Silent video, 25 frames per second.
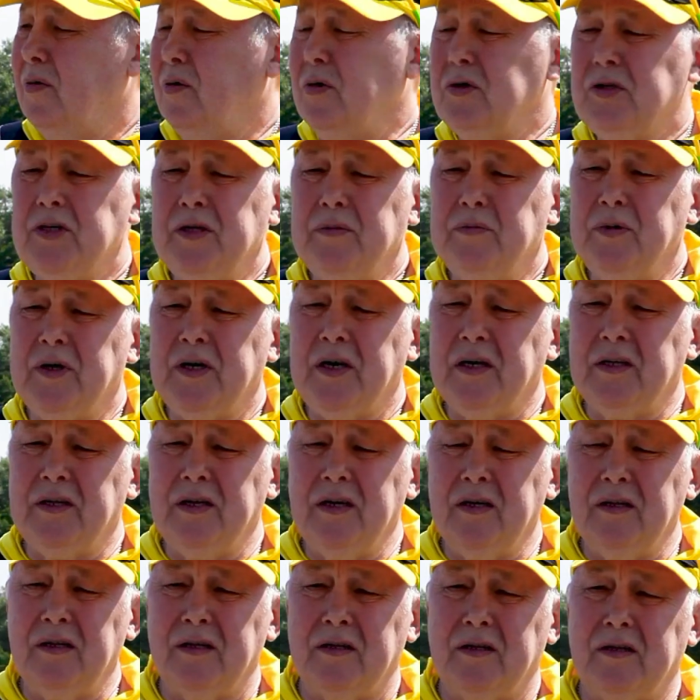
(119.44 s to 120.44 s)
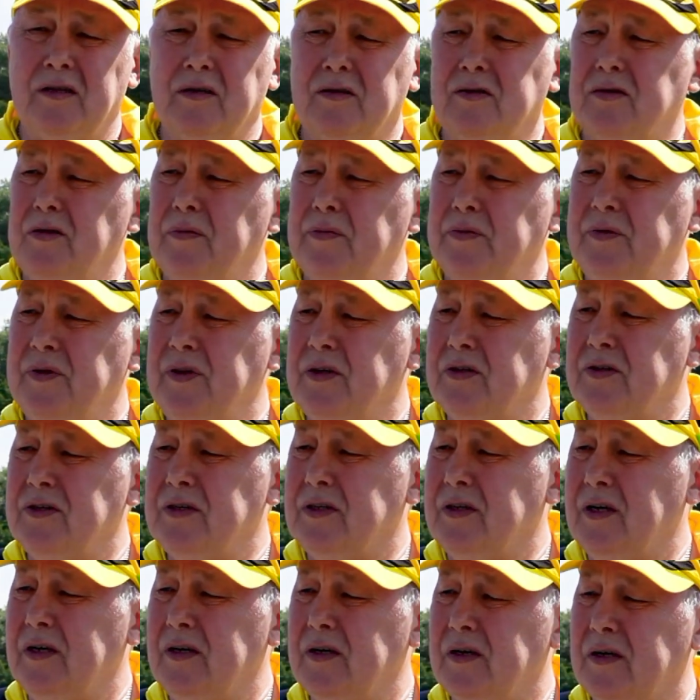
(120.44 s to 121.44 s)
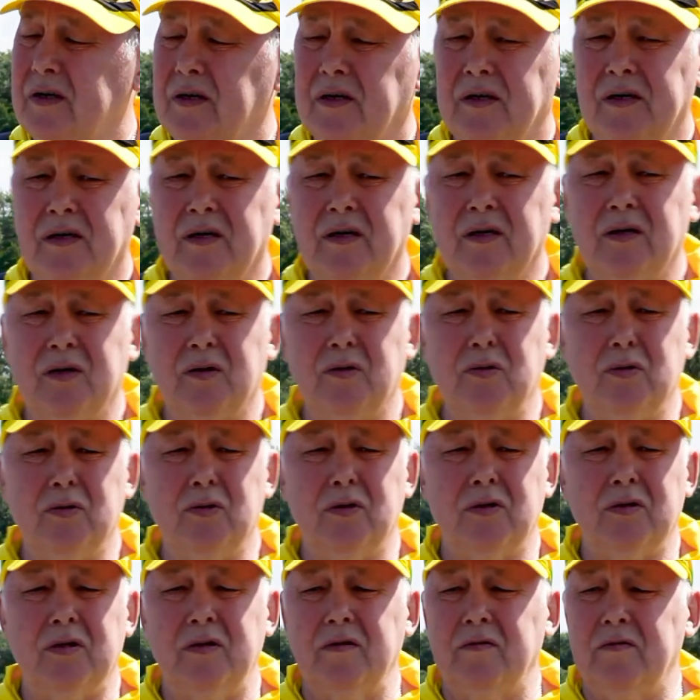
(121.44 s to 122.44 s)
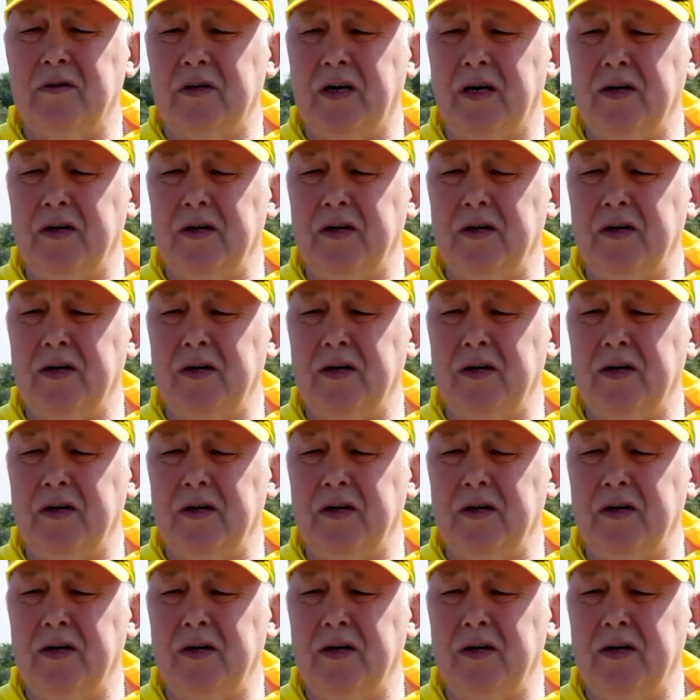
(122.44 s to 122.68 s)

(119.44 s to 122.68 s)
Очень бы хотелось, чтобы все жители э, курортного